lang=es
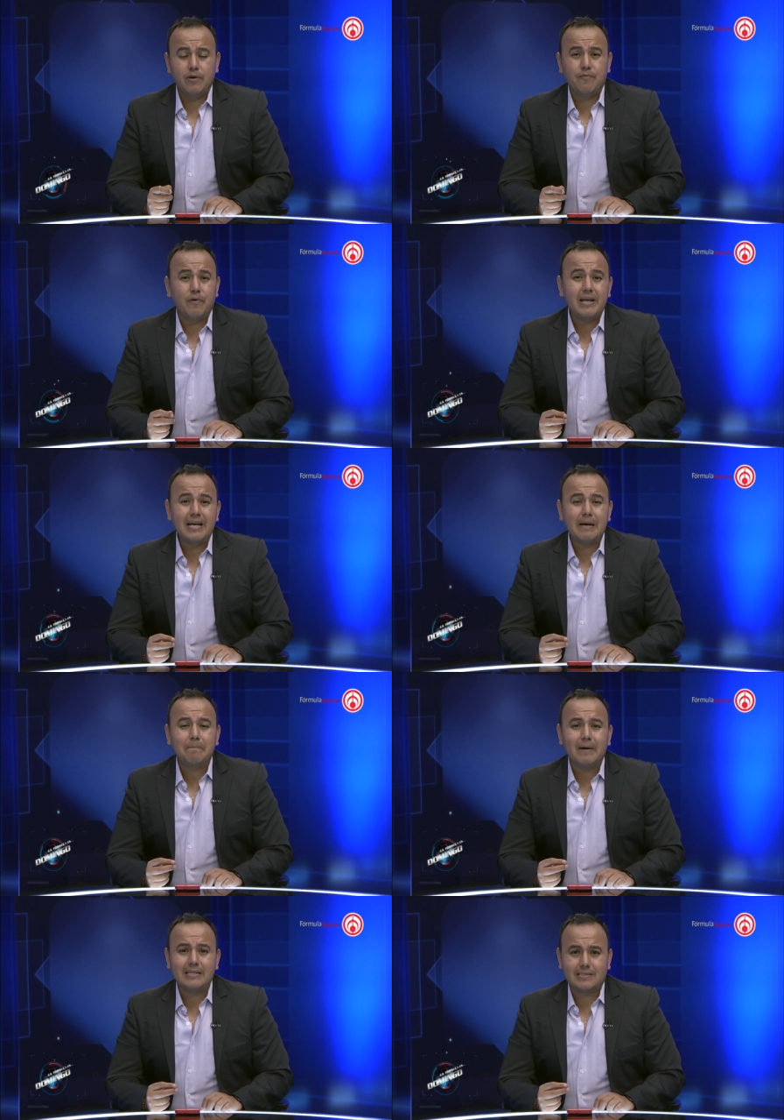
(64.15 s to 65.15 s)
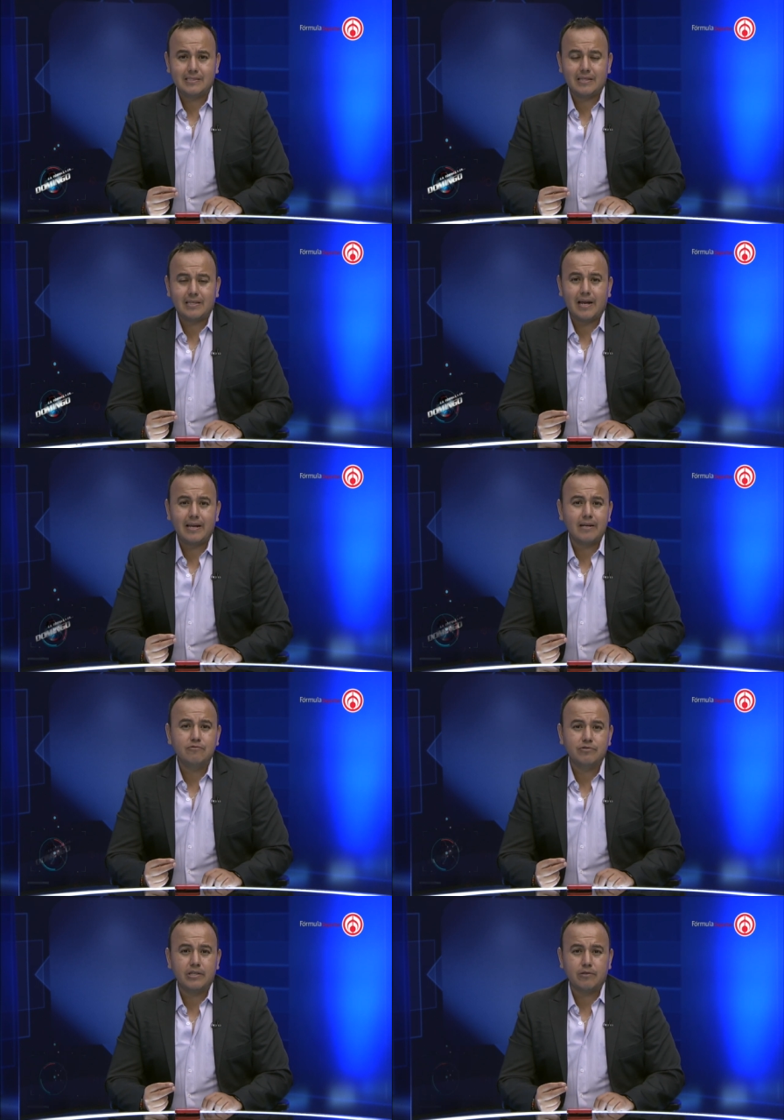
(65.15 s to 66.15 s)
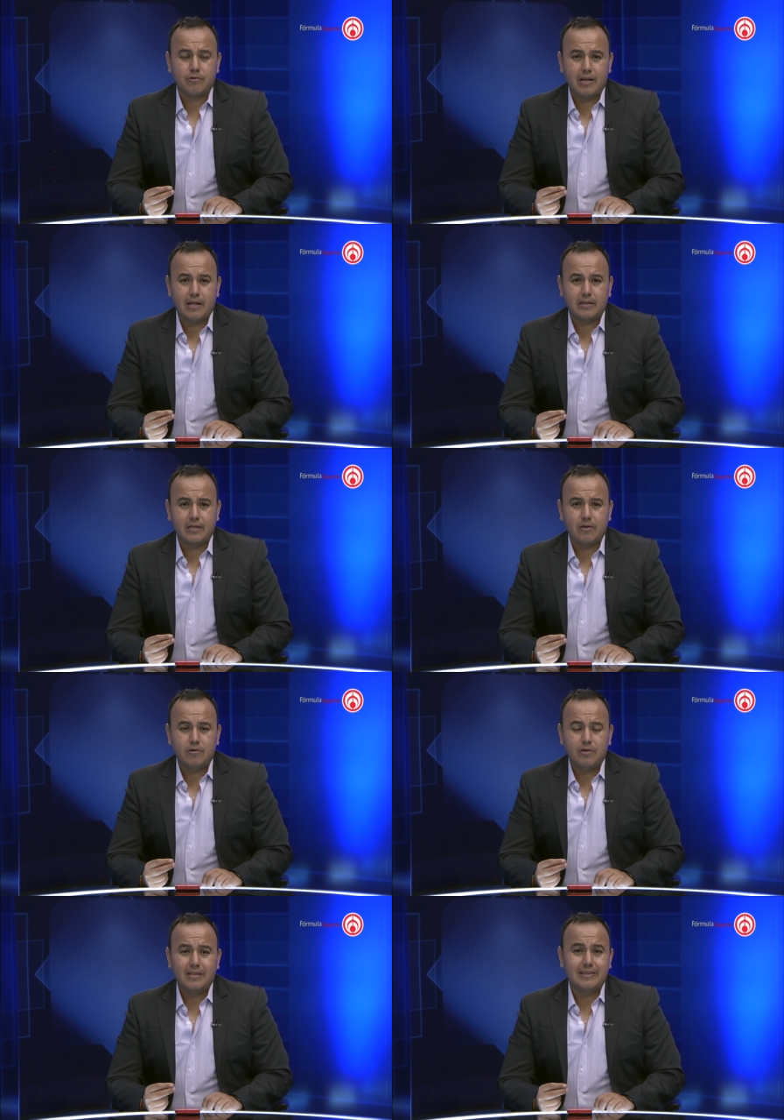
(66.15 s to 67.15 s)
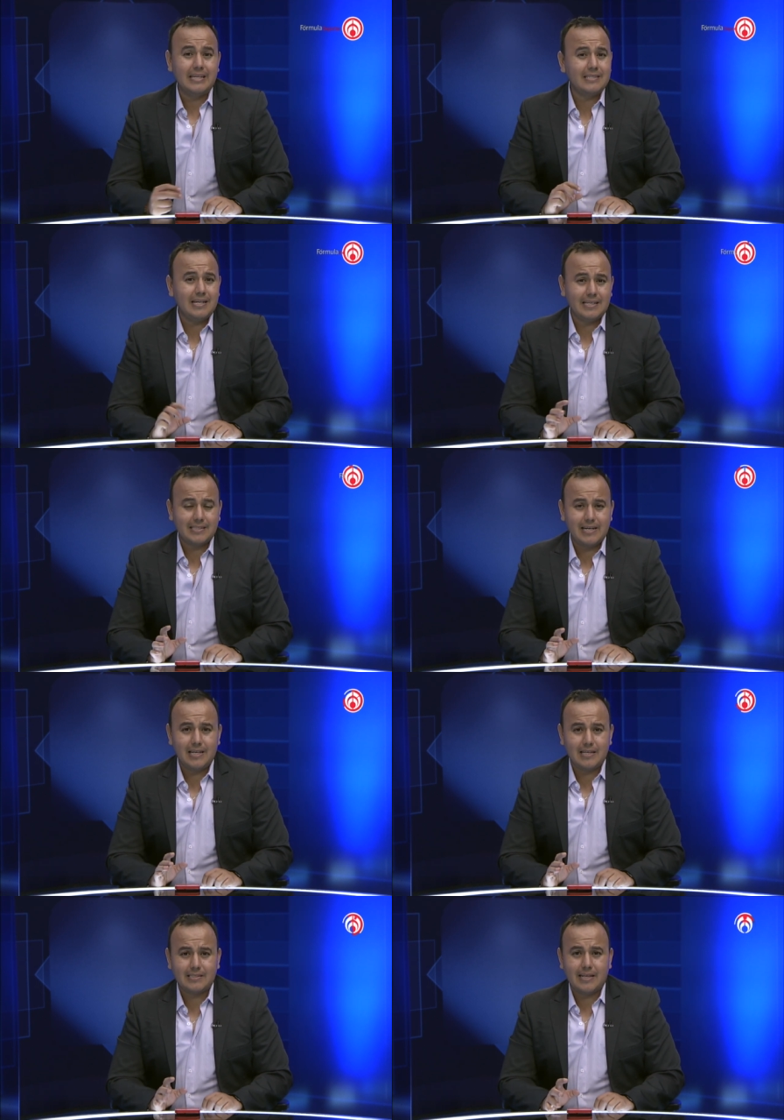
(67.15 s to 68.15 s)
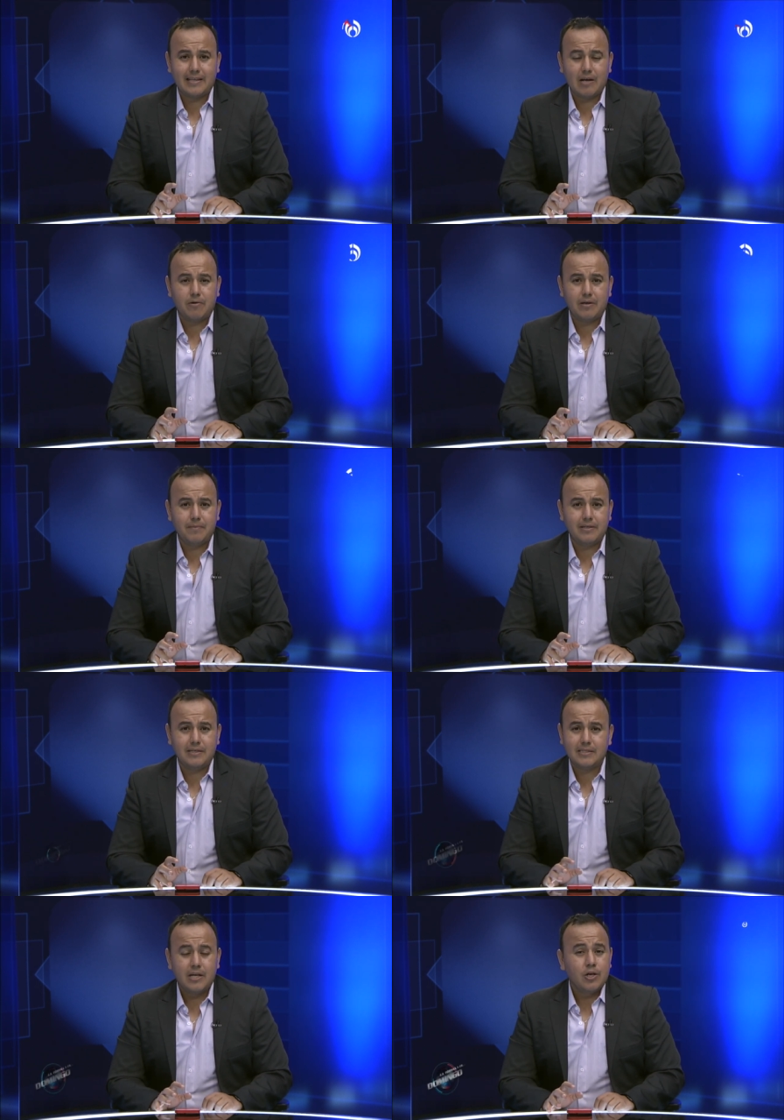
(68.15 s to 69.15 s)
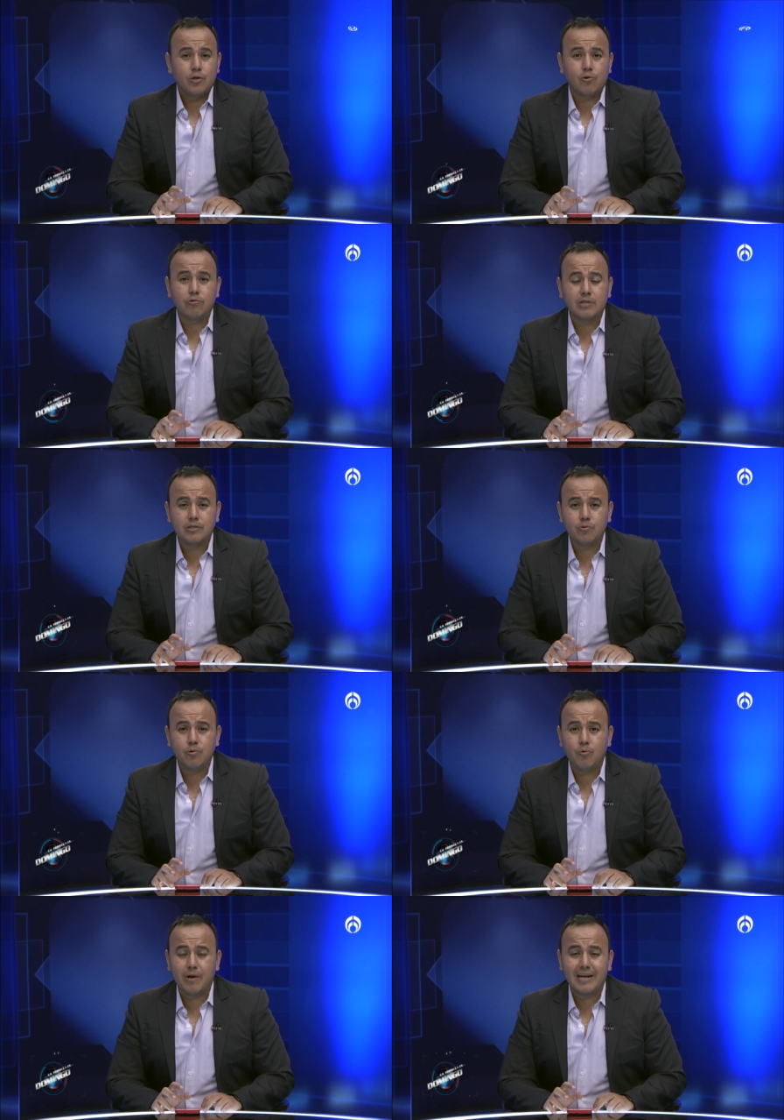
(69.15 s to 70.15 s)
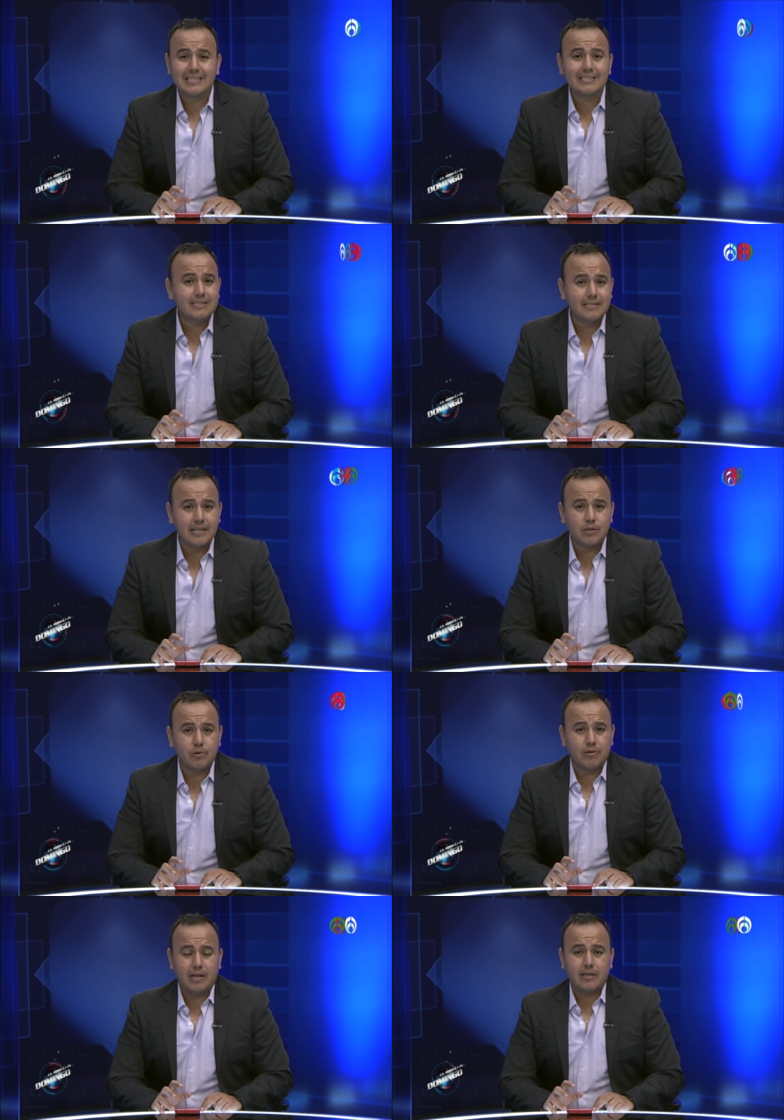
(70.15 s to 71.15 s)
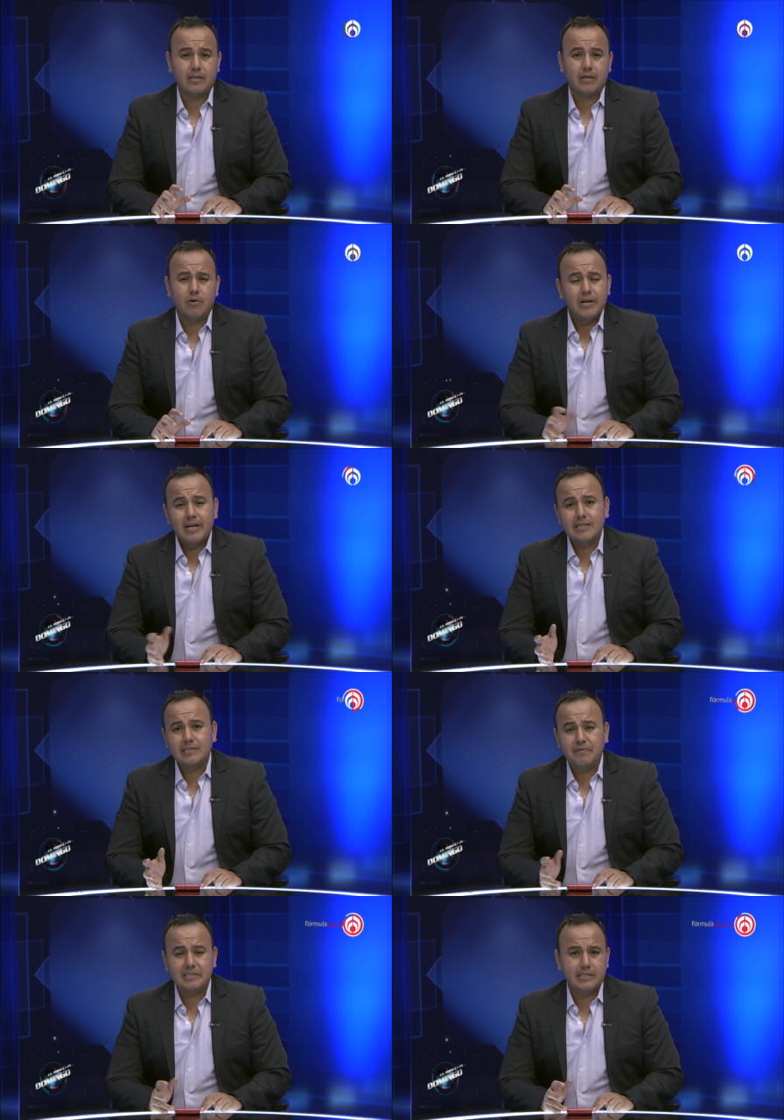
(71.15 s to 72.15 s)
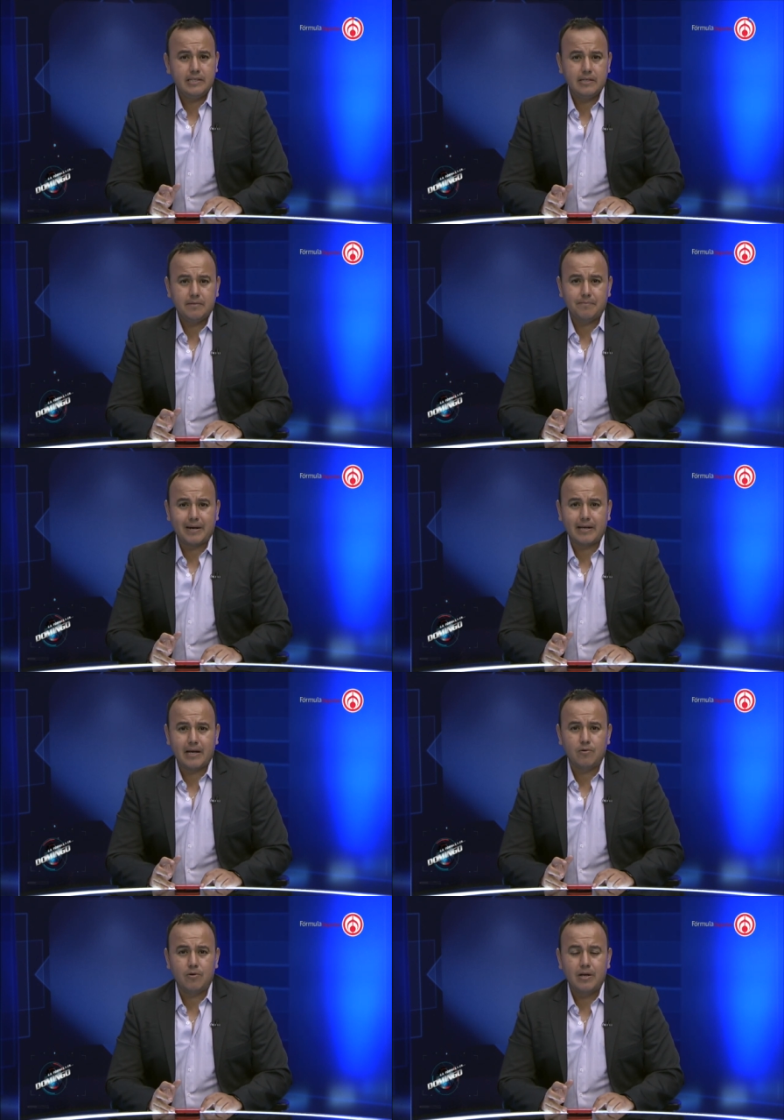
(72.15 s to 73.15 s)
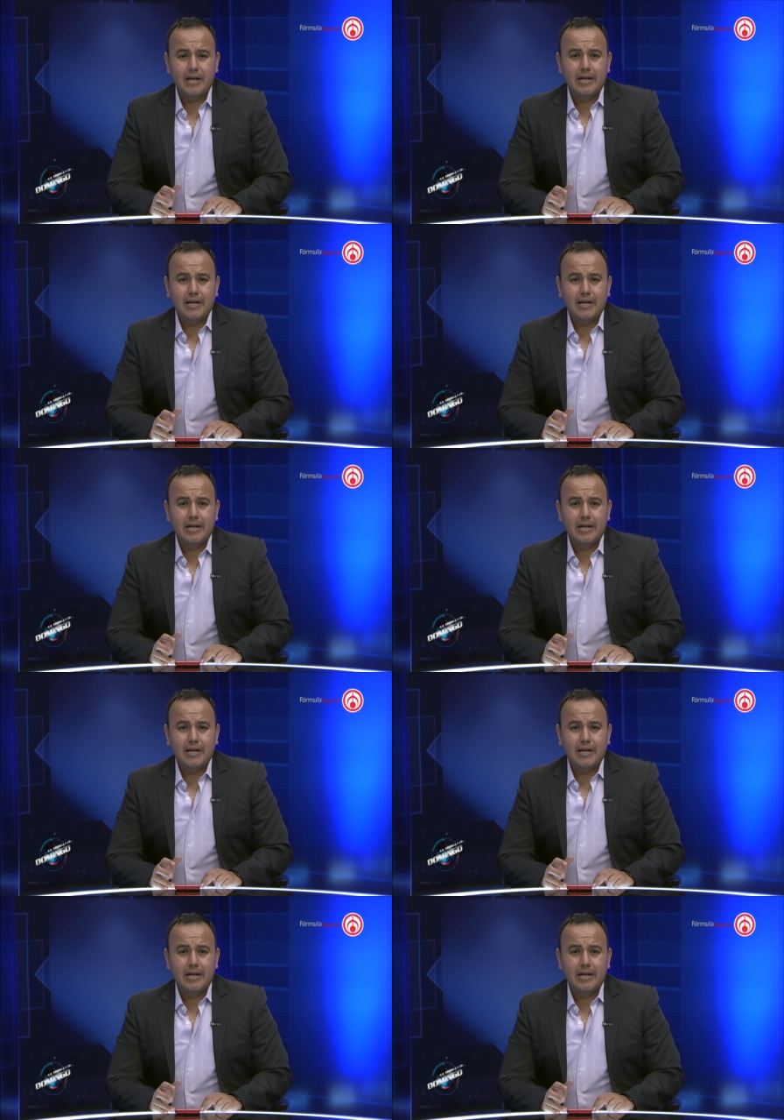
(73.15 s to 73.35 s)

y fue incapaz de traerle un centro delantero desde la salida de Santiago Jiménez. Cruz Azul juega sin centro delantero. Es difícil marcar gol.